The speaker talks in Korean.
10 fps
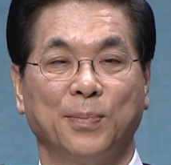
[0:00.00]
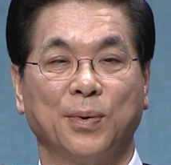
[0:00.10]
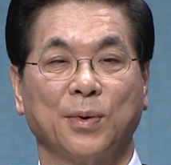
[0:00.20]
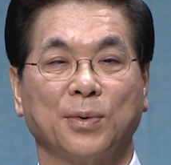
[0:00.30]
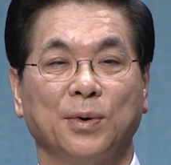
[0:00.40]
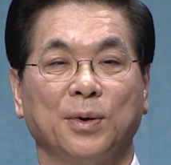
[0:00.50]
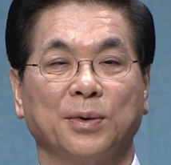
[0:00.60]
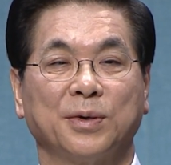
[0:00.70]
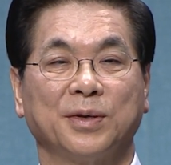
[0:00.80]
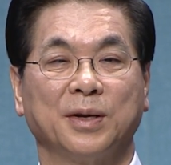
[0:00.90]
포로
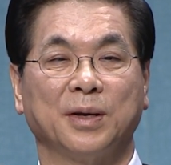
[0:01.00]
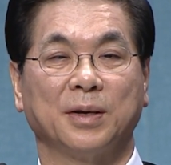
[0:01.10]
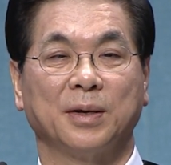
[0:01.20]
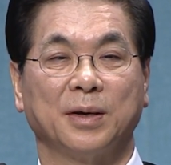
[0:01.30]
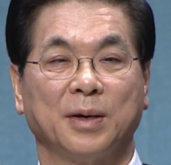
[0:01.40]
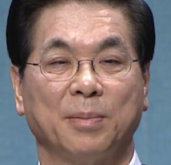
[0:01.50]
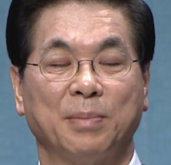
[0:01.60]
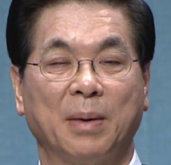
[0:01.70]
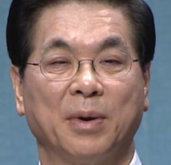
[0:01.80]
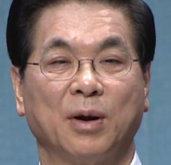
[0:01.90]
끌려온 그들이
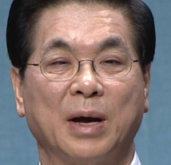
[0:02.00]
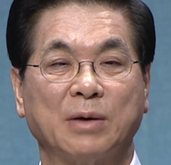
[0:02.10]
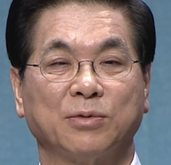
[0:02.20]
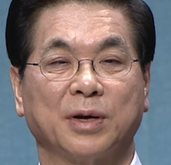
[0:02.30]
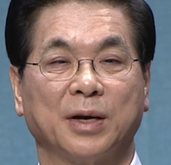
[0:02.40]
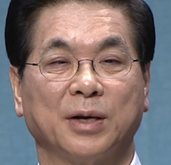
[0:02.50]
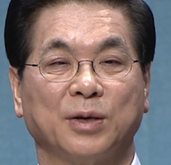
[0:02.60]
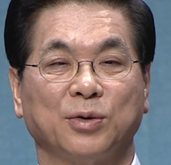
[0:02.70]
바벨론 왕국의